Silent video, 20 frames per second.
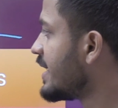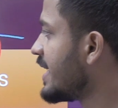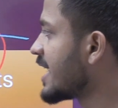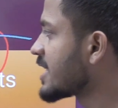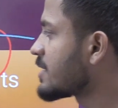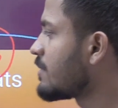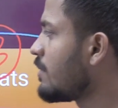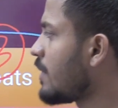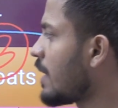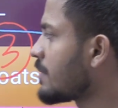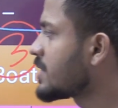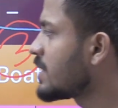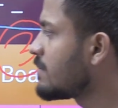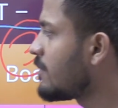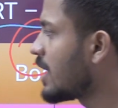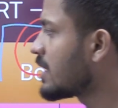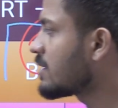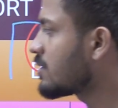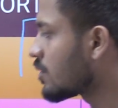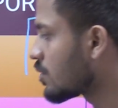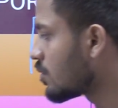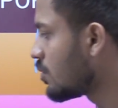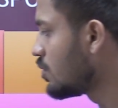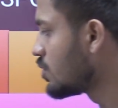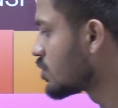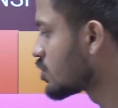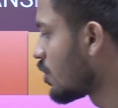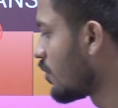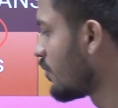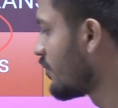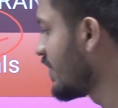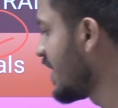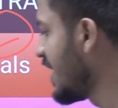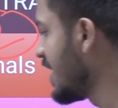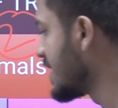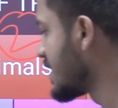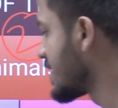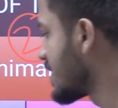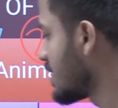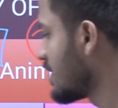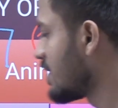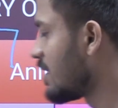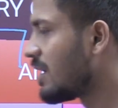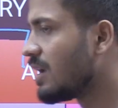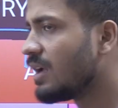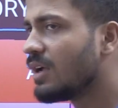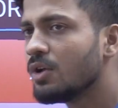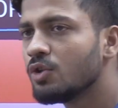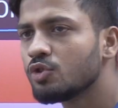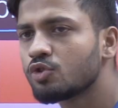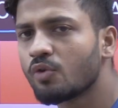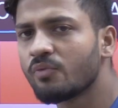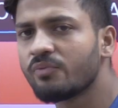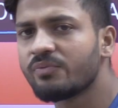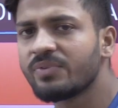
नेक्स्ट में मैं आपसे बात करूँ सो व्हील्स तो